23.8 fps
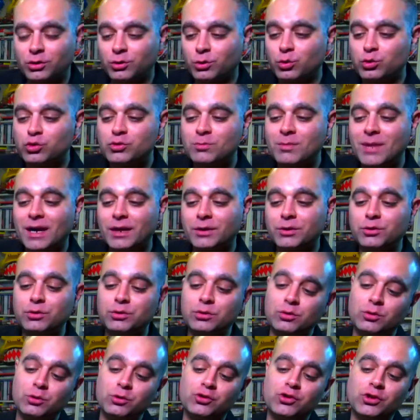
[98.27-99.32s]
rouge
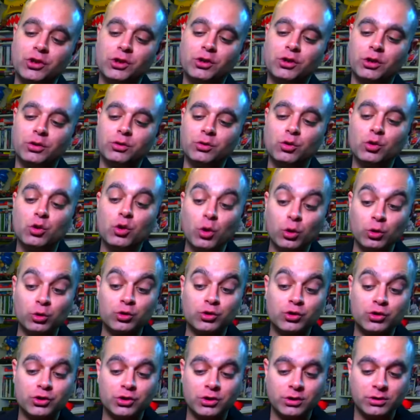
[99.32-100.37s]
Mario, le Jaycon gauche,